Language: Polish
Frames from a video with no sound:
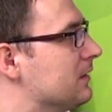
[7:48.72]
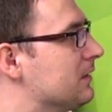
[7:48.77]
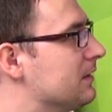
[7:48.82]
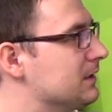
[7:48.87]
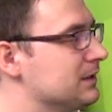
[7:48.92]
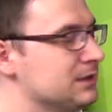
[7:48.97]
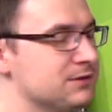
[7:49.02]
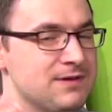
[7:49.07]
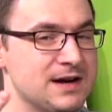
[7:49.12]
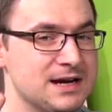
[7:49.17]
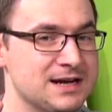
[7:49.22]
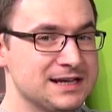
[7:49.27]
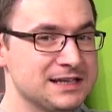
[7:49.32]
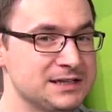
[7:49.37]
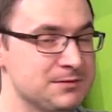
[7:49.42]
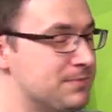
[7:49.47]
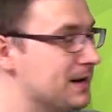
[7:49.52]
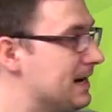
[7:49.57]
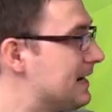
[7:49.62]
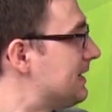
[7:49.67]
dwa
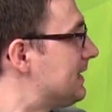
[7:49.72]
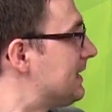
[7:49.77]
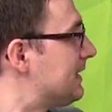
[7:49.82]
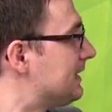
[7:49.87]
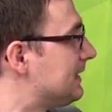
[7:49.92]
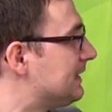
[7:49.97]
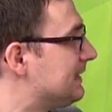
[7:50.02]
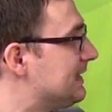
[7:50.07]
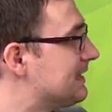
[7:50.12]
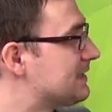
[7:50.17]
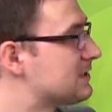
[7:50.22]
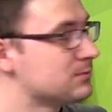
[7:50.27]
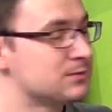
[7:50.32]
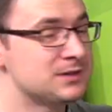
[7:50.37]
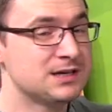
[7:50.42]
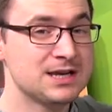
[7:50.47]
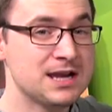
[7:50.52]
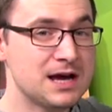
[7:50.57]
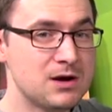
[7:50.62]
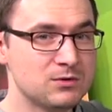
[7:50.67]
kanibale jedzą
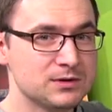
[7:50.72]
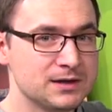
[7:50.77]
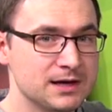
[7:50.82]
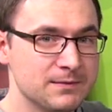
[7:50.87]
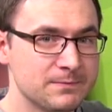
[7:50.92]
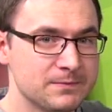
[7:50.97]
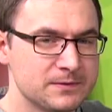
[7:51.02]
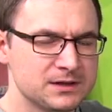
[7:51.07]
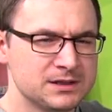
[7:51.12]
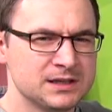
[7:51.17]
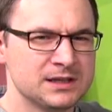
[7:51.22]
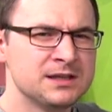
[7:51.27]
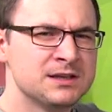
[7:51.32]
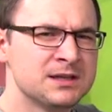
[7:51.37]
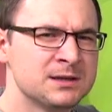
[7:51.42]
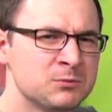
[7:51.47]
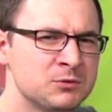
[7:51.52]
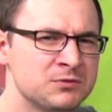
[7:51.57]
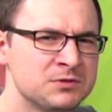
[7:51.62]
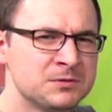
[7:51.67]
klauna. ten
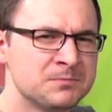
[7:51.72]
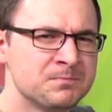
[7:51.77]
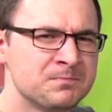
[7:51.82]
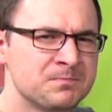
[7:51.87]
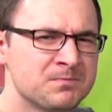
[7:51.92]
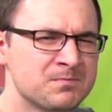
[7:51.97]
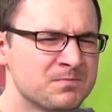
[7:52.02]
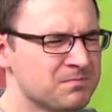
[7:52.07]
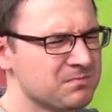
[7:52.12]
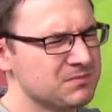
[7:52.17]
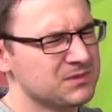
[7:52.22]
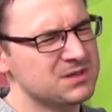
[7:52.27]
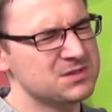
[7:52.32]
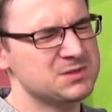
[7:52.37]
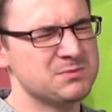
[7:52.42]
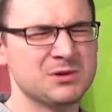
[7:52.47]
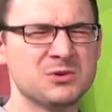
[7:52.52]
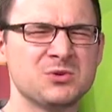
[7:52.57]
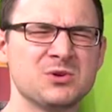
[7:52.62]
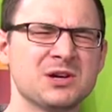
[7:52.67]
jeden mówi, hm,
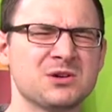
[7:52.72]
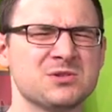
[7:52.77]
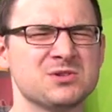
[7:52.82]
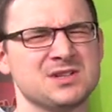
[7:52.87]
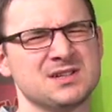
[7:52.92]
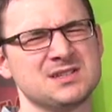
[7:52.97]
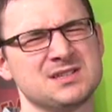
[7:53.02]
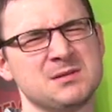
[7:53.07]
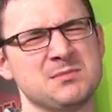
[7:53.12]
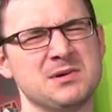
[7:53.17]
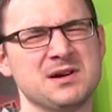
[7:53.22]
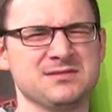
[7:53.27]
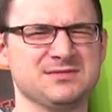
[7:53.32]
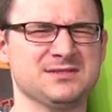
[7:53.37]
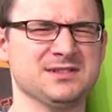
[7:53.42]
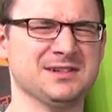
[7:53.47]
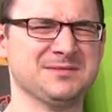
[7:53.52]
smakuje jakoś tak zabawnie.